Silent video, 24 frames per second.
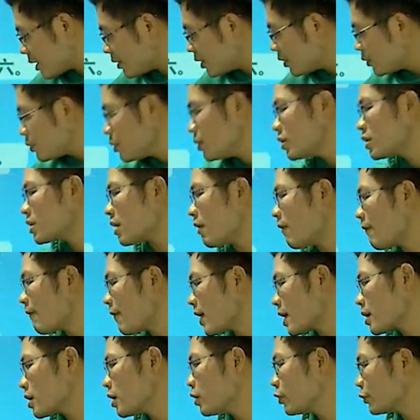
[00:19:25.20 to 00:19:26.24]
一句乘
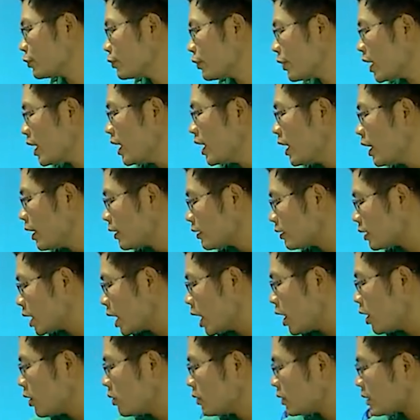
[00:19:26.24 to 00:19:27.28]
法口诀
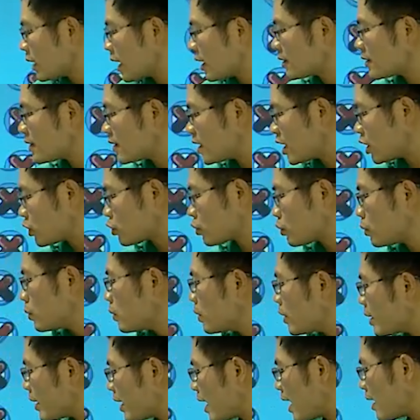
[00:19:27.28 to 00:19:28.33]
都能写
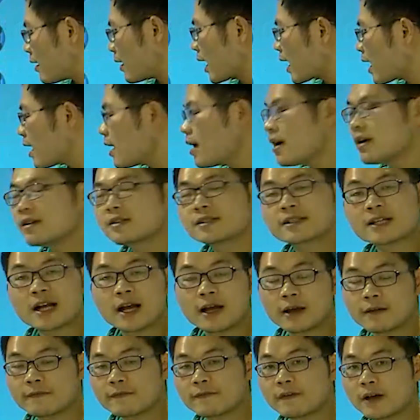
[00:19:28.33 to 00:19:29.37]
出两个
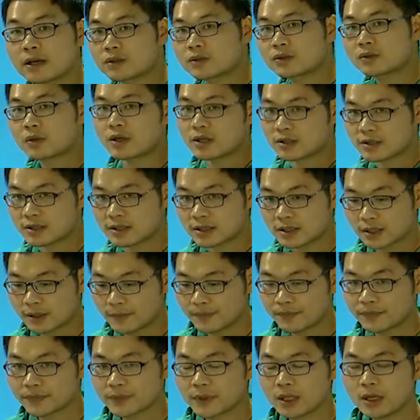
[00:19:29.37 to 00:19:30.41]
乘法算式。
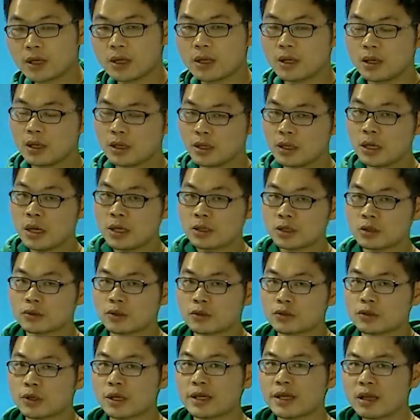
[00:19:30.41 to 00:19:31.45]
哎，有
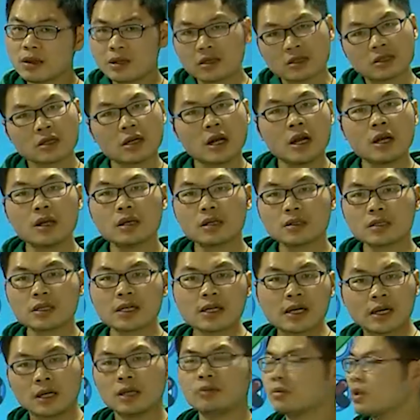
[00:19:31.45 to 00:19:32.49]
同学，杨老师，
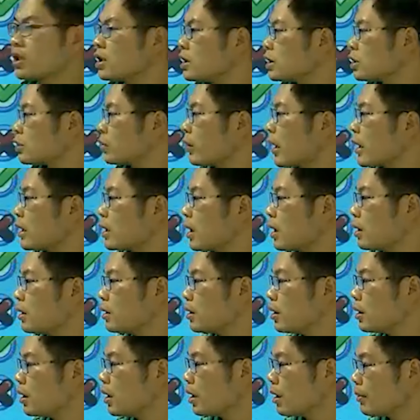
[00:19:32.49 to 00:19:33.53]
这肯定是对的。
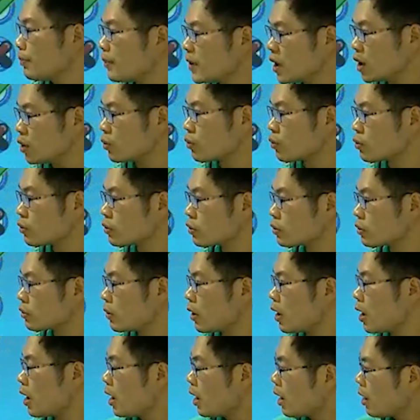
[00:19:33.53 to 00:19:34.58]
比如
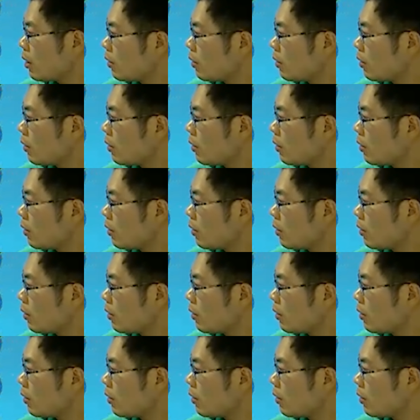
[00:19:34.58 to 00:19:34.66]
说